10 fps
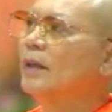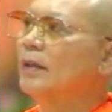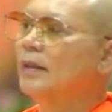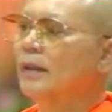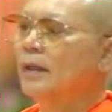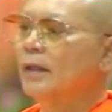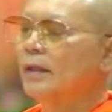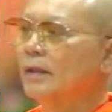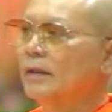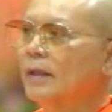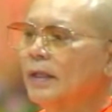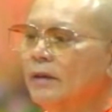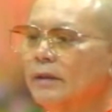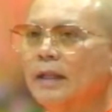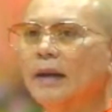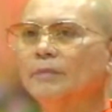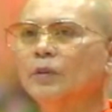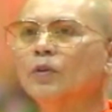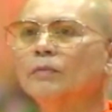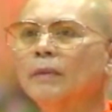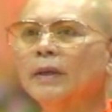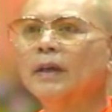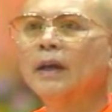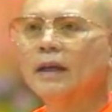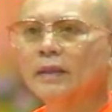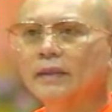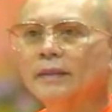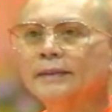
เนี่ยเรียนแล้วดับทุกข์ไม่ได้